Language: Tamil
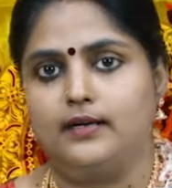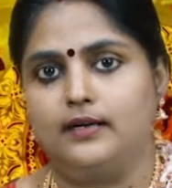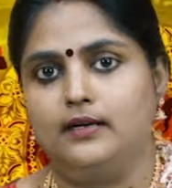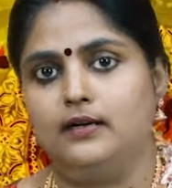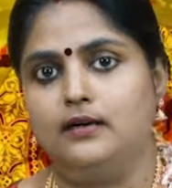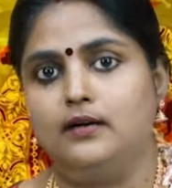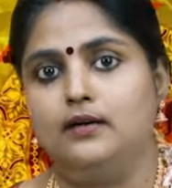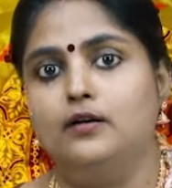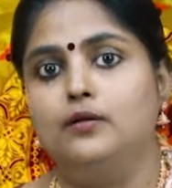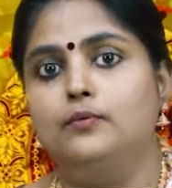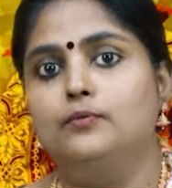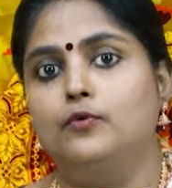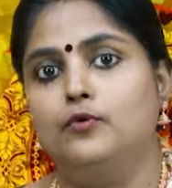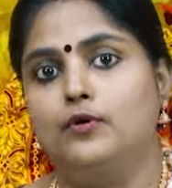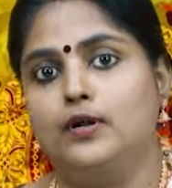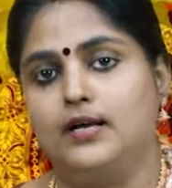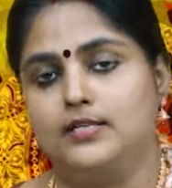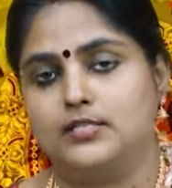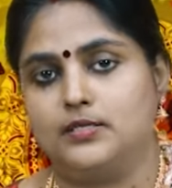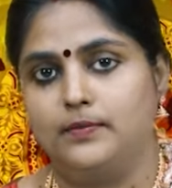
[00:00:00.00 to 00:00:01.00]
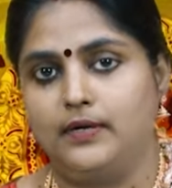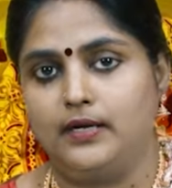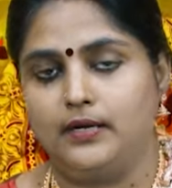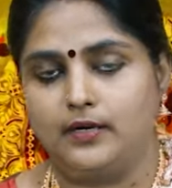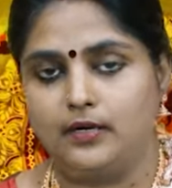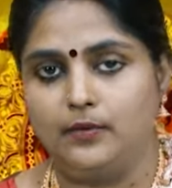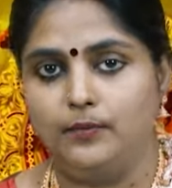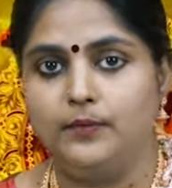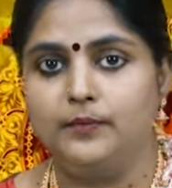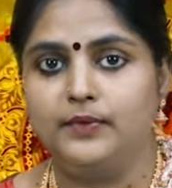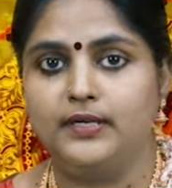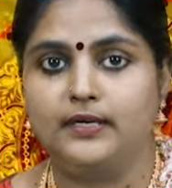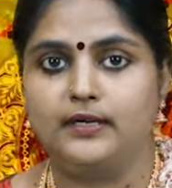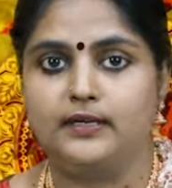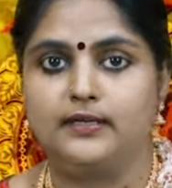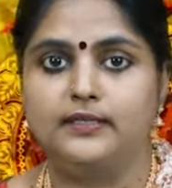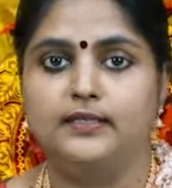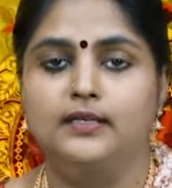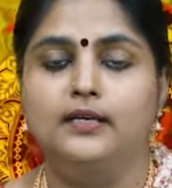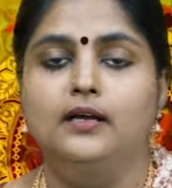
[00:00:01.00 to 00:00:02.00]
கிரகங்களும் ஒரு அசுப கிரகமும்
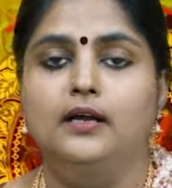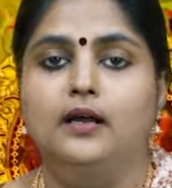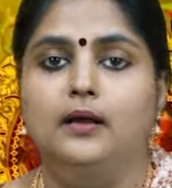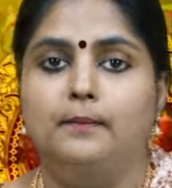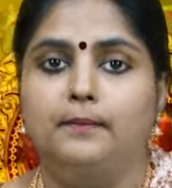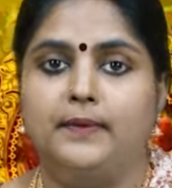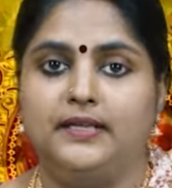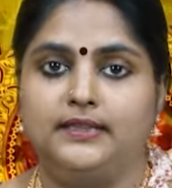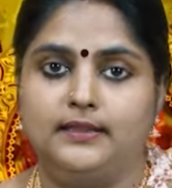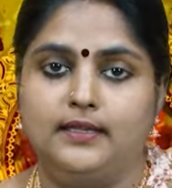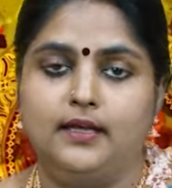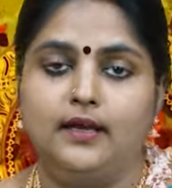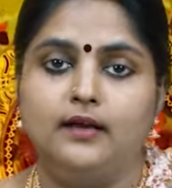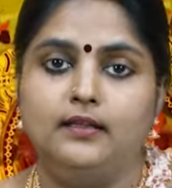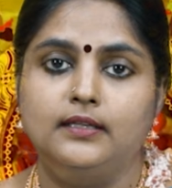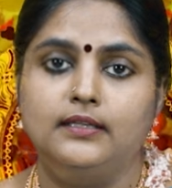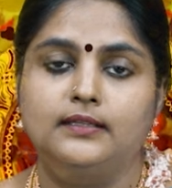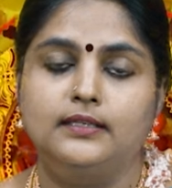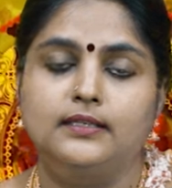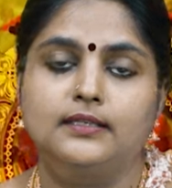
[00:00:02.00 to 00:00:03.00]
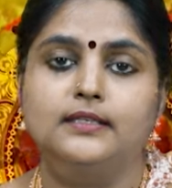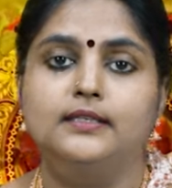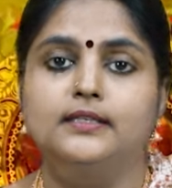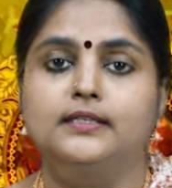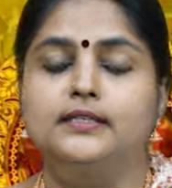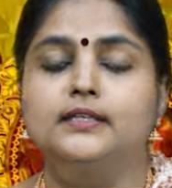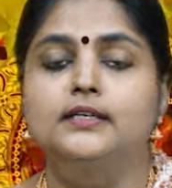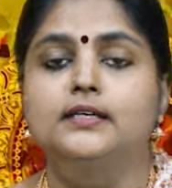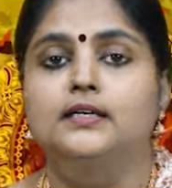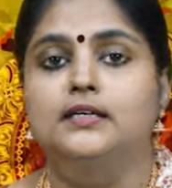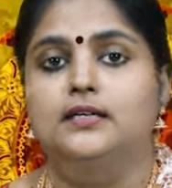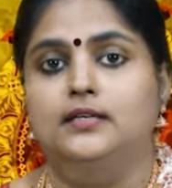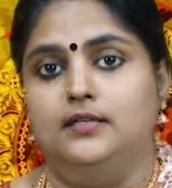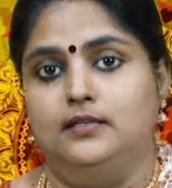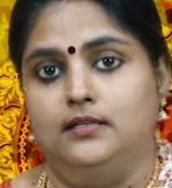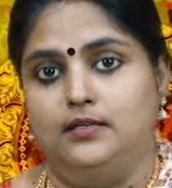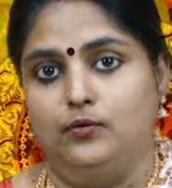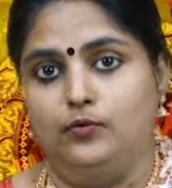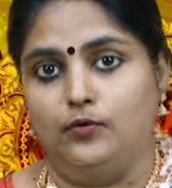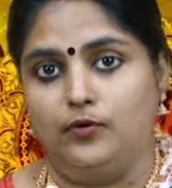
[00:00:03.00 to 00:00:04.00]
இருக்கு பத்தாவதுக்கு
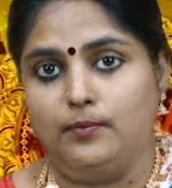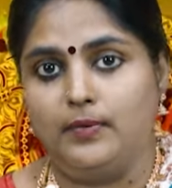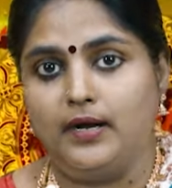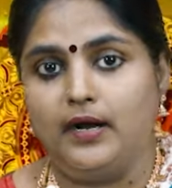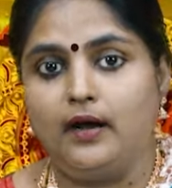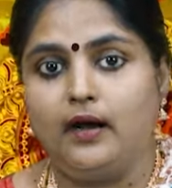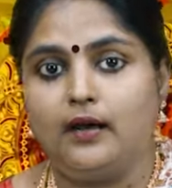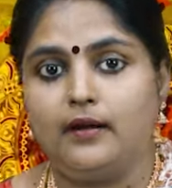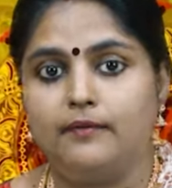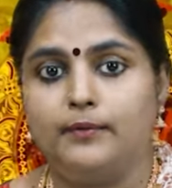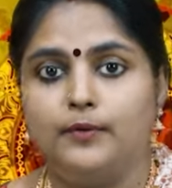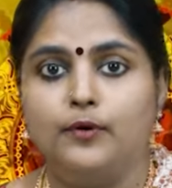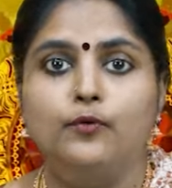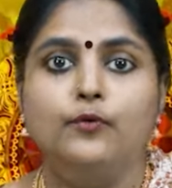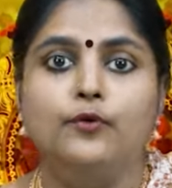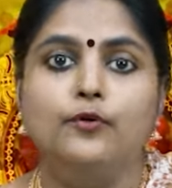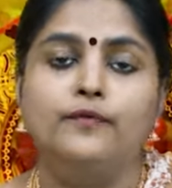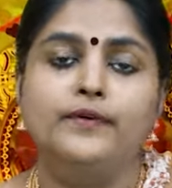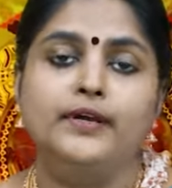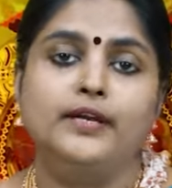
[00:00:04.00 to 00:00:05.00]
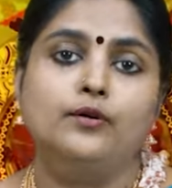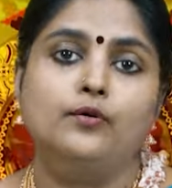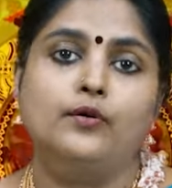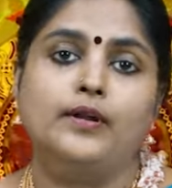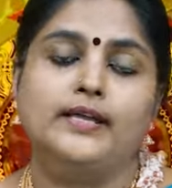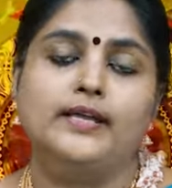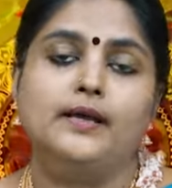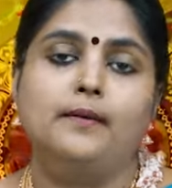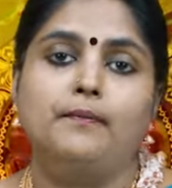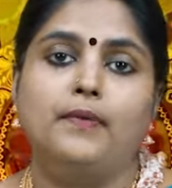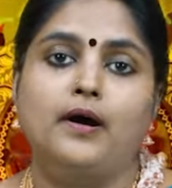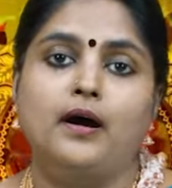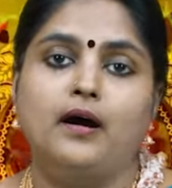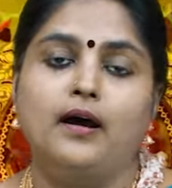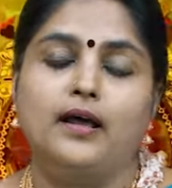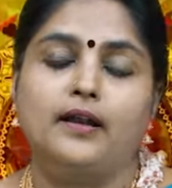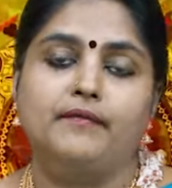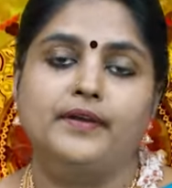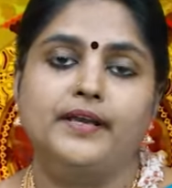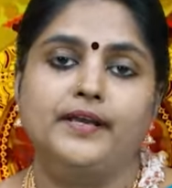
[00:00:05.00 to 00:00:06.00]
குருபார் குருவினுடைய
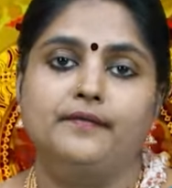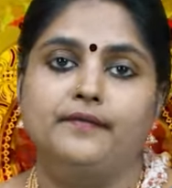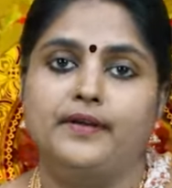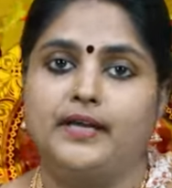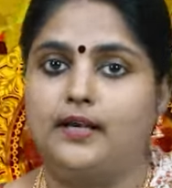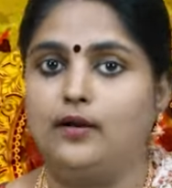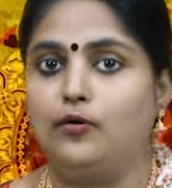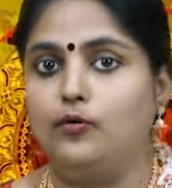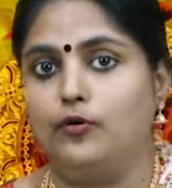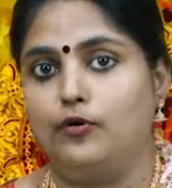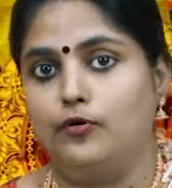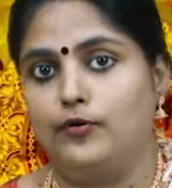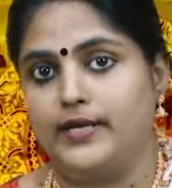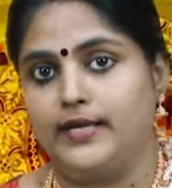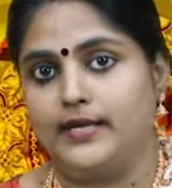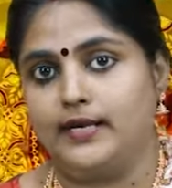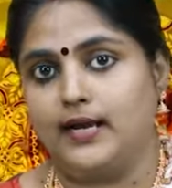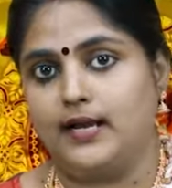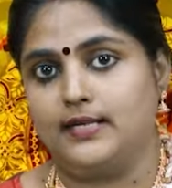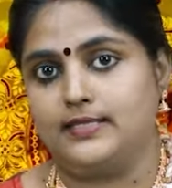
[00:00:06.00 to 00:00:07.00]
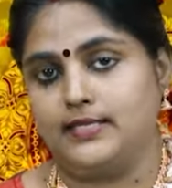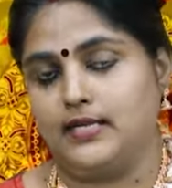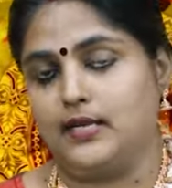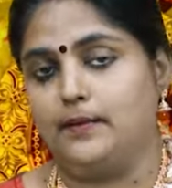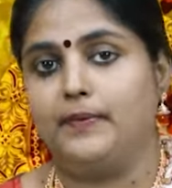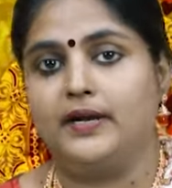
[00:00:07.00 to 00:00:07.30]
பார்வை வேற உங்களுடைய ராசிக்கு